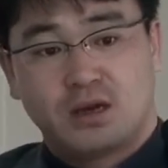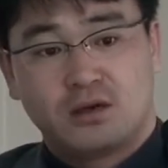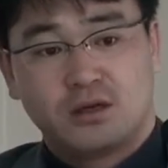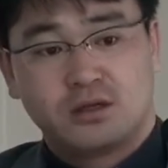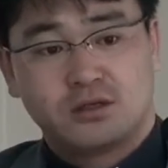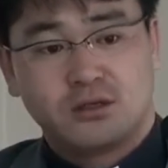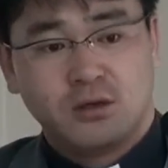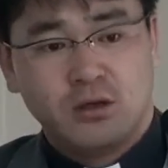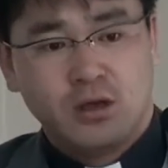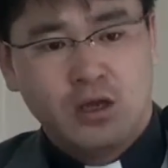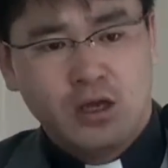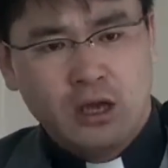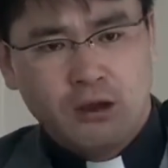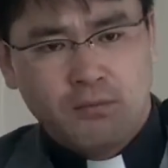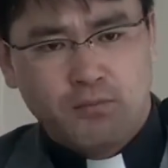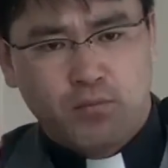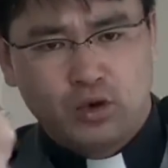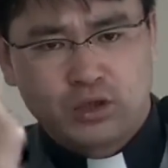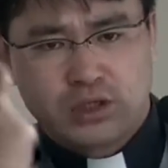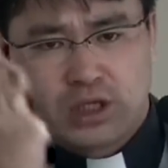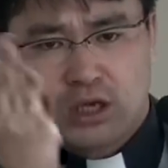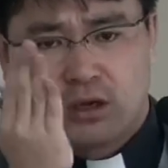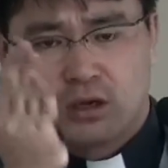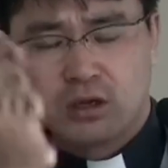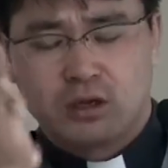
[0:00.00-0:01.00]
그래서
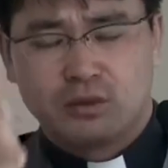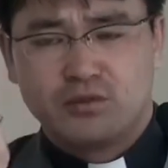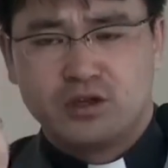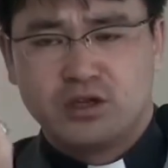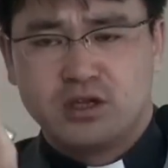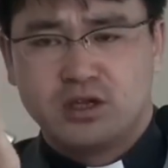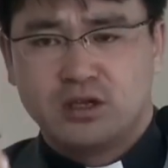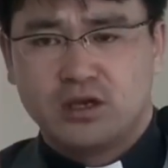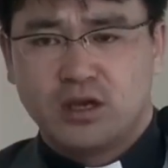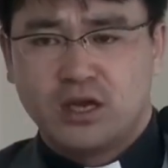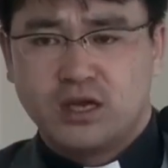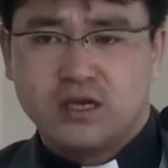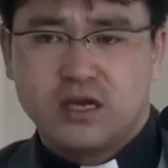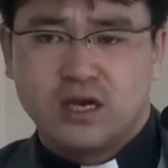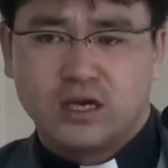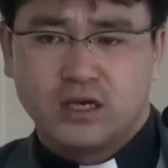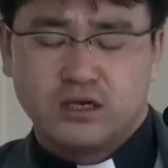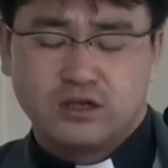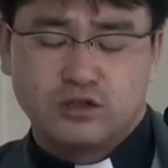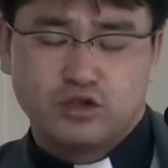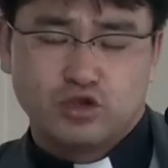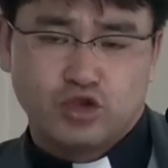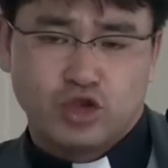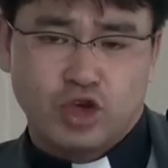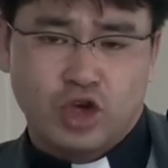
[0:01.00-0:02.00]
보잘것없는 이들의
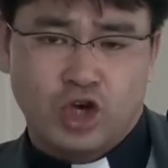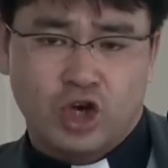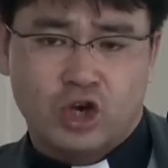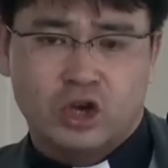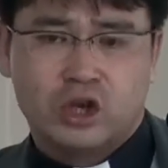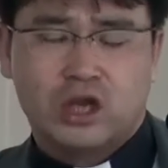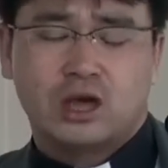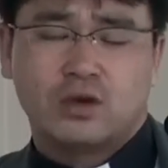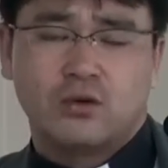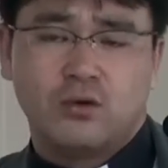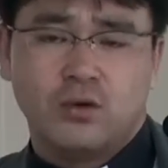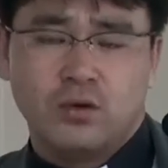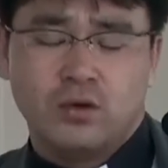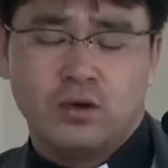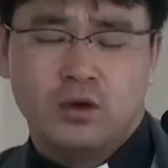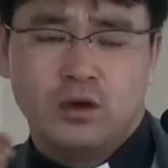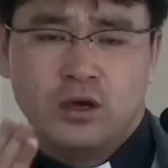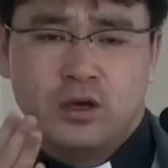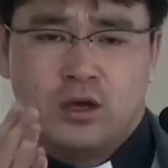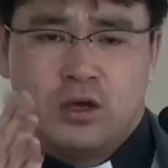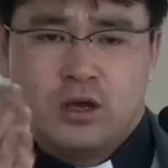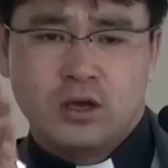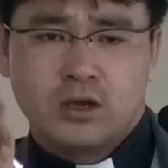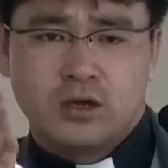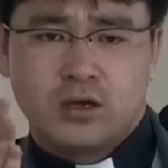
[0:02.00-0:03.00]
이야기를 쭉 하고
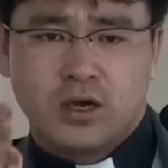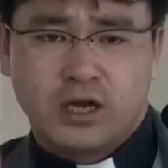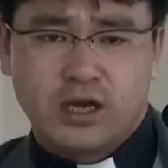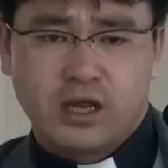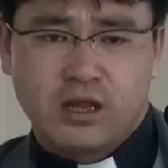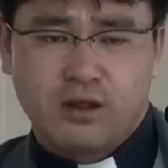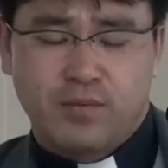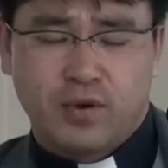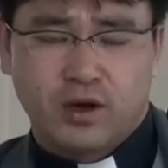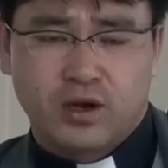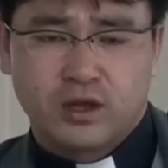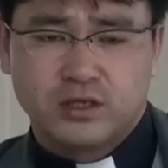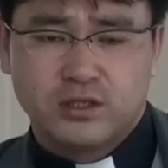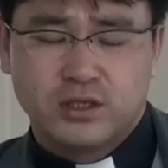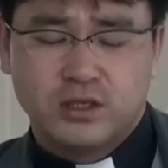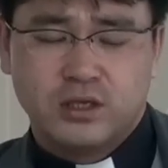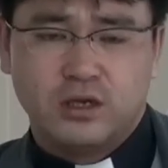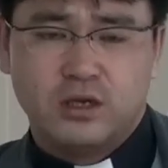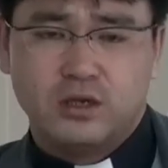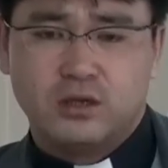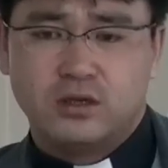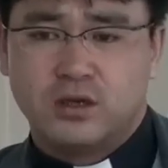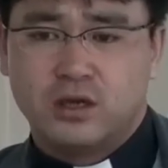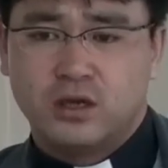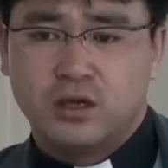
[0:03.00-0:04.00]
그 안에서 벌어지는
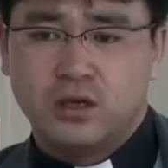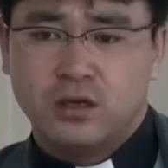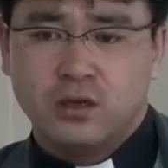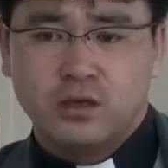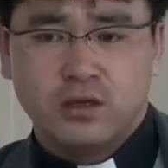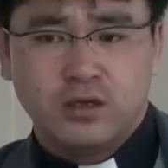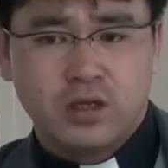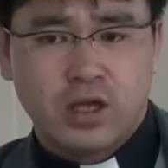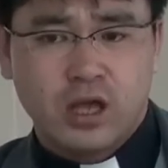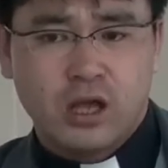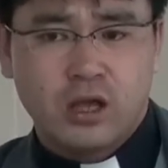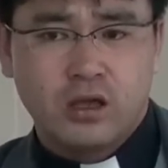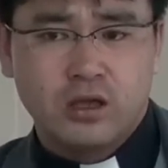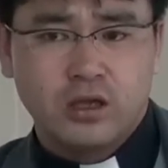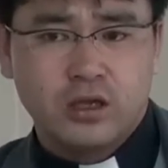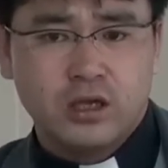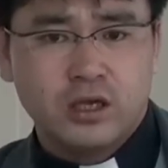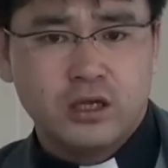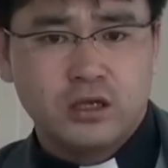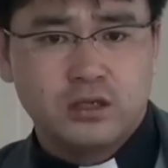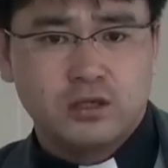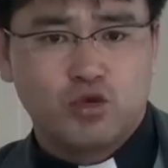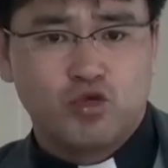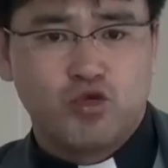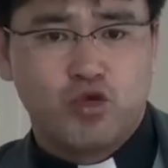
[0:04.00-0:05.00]
일들이
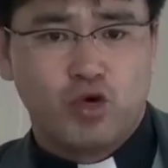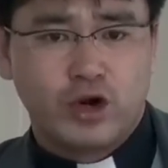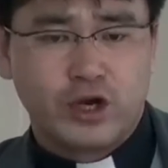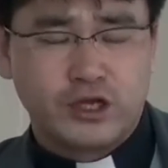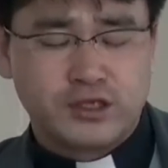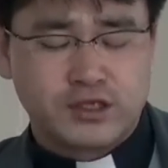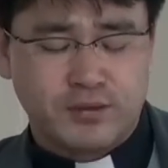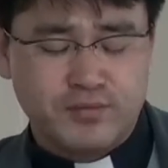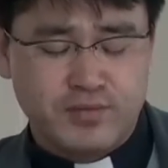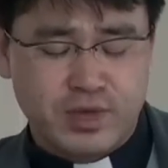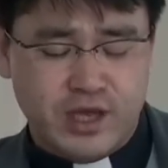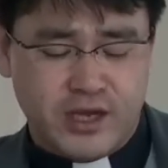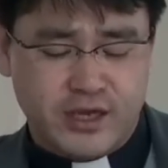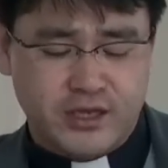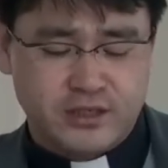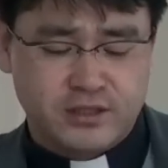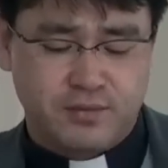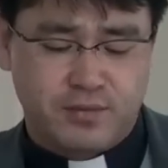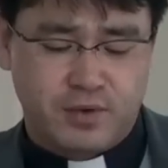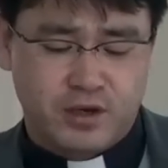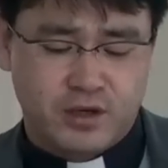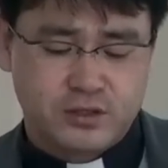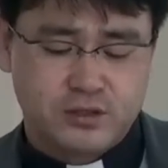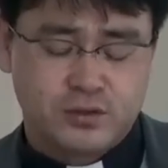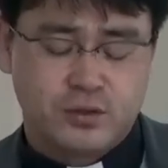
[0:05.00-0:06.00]
이 구원의 섭리 안에서
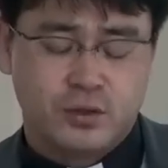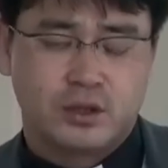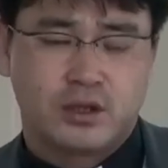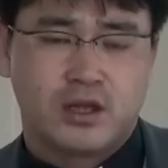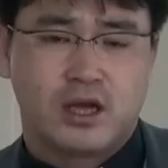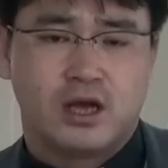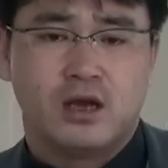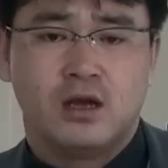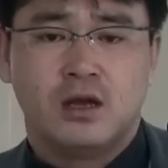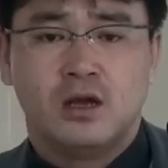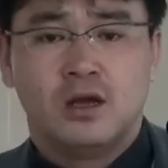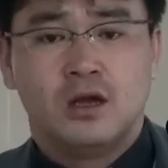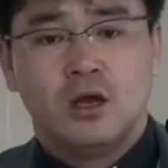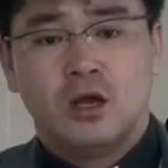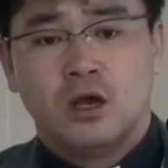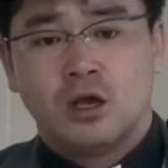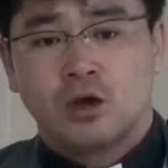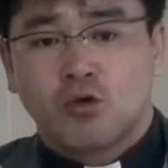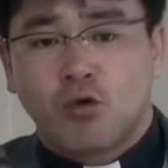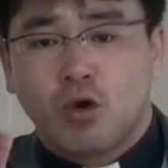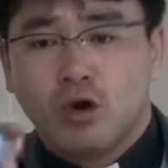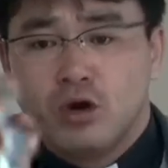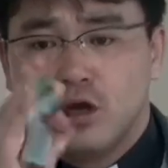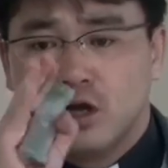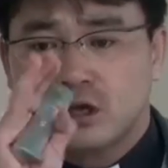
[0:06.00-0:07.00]
벌어지고 있다.
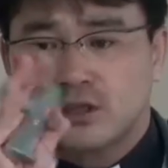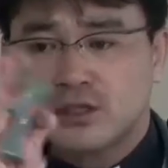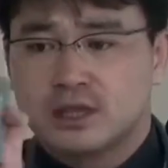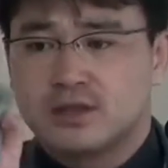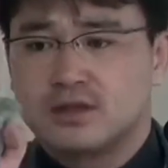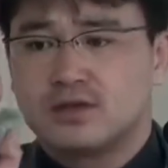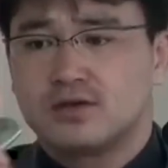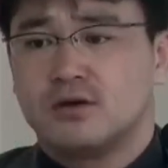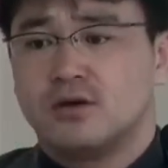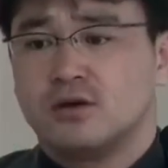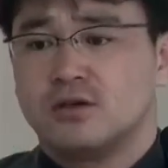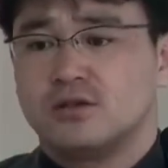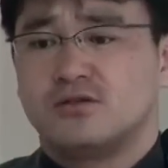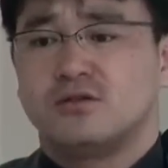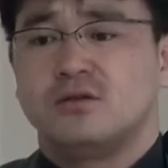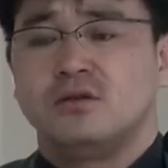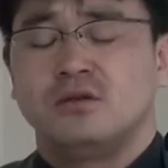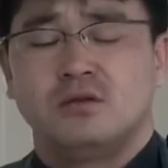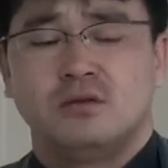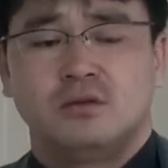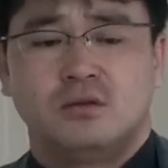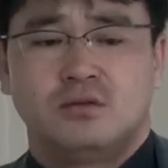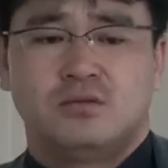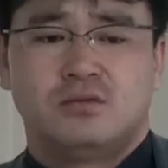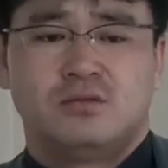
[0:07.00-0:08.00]
권력자들은 거기서
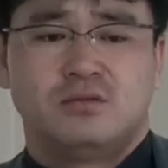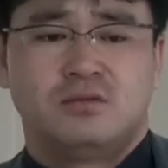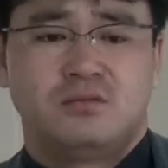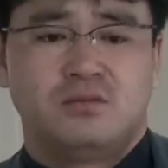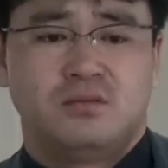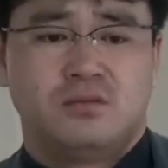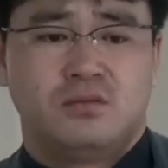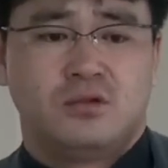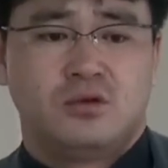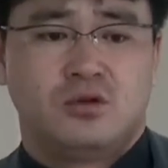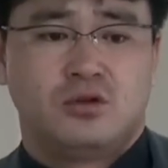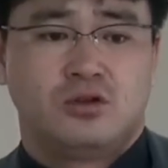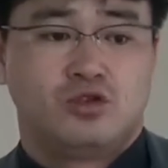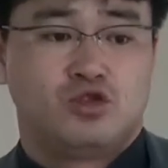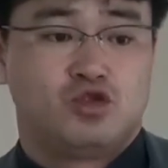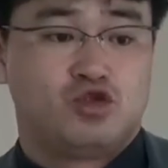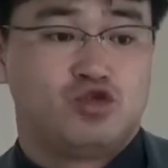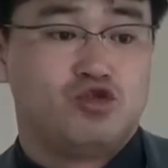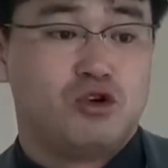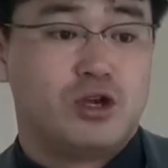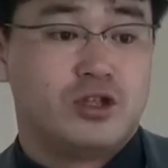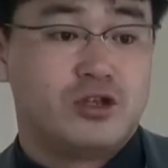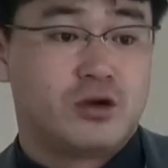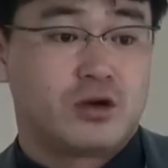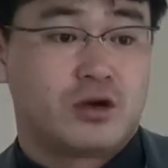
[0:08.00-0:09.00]

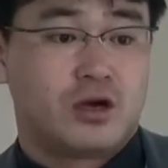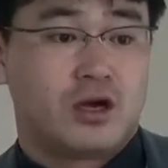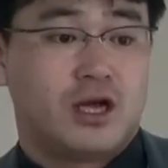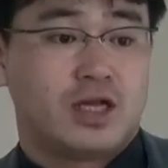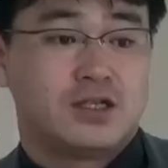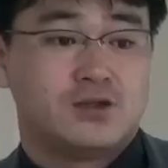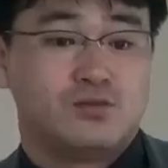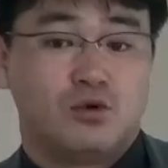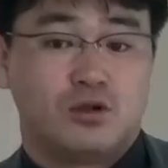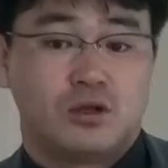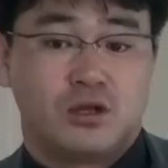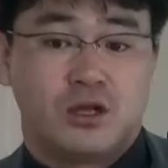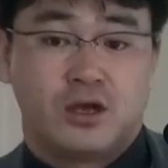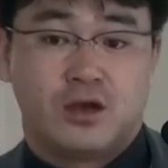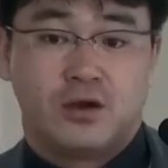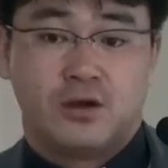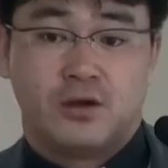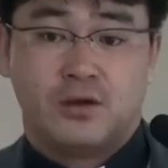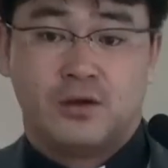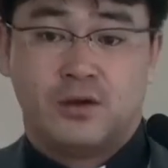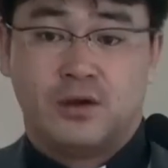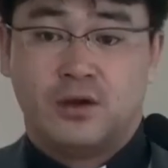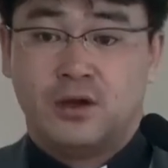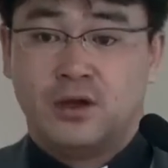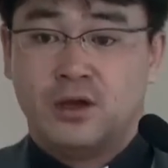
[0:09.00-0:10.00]
중요한 역할을 하지 못해요.
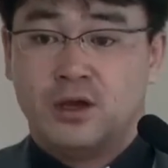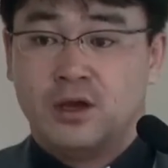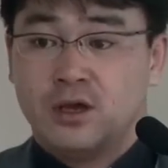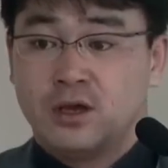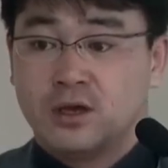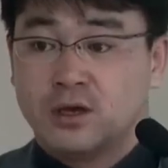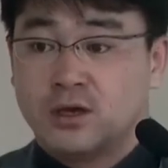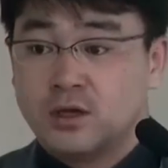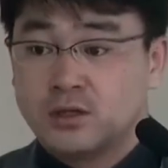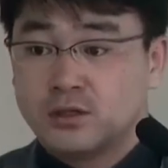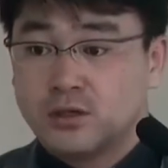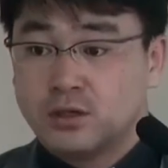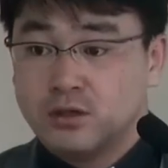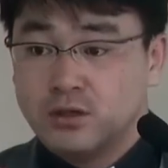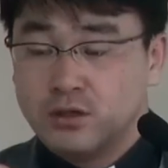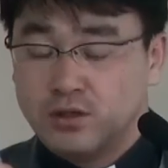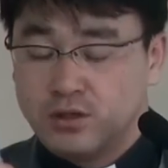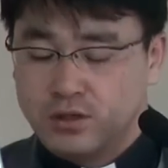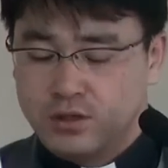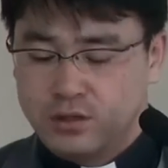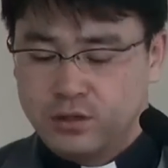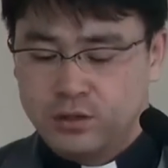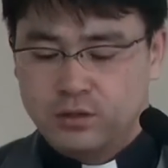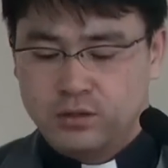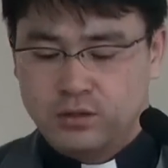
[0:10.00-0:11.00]
그래서
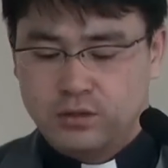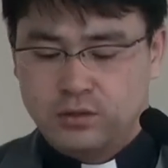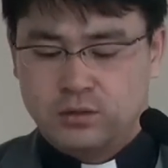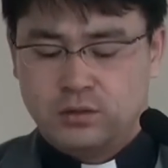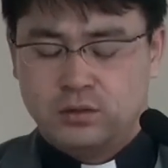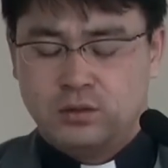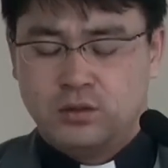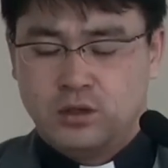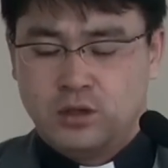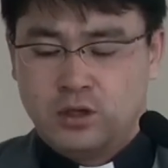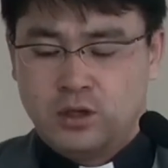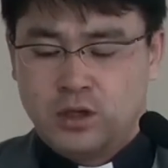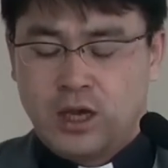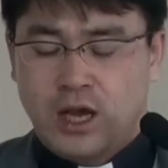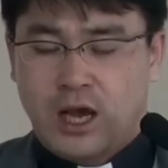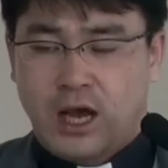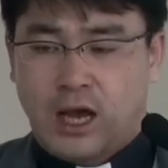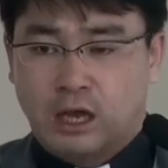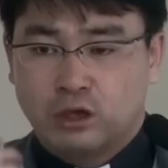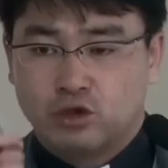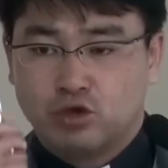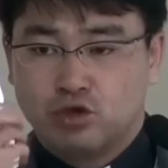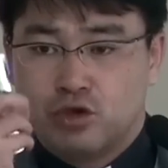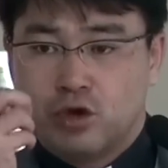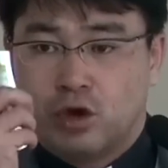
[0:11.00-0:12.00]

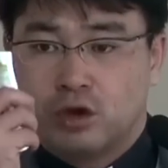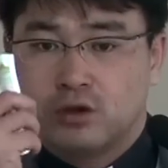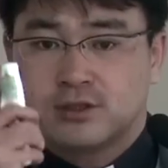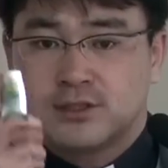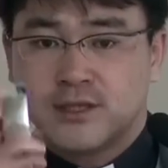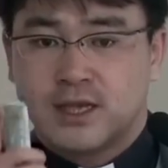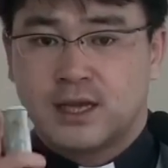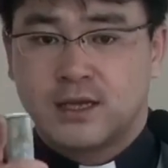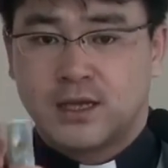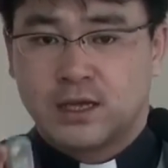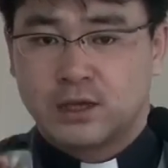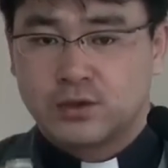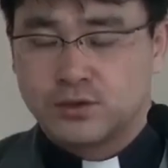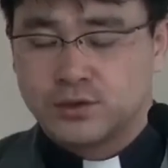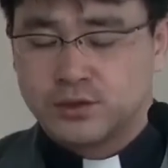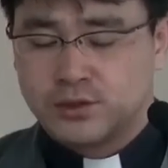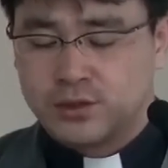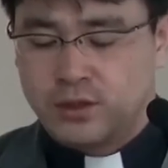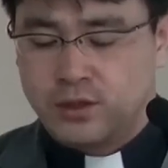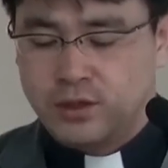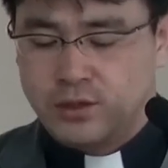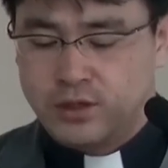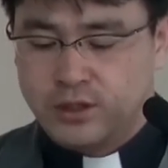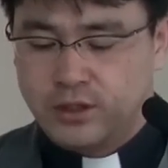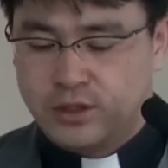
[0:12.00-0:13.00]
아주
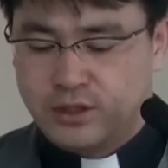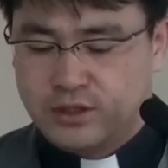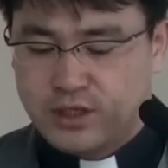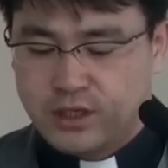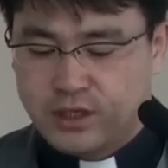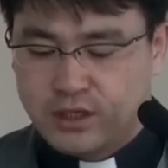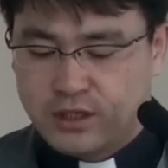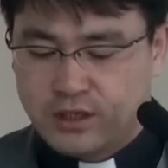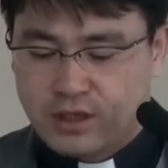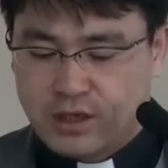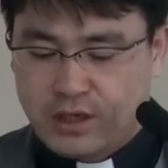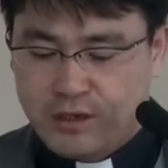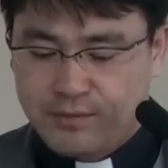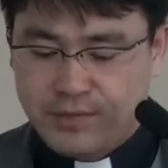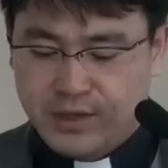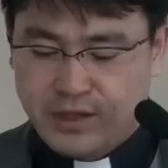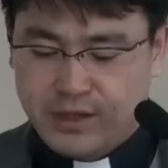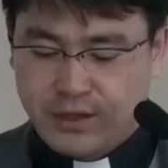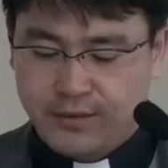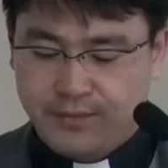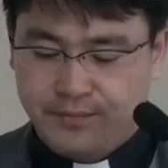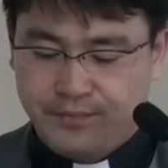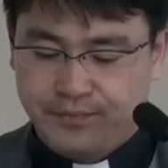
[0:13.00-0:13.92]
역사가로서 이런 얘기들을 합니다.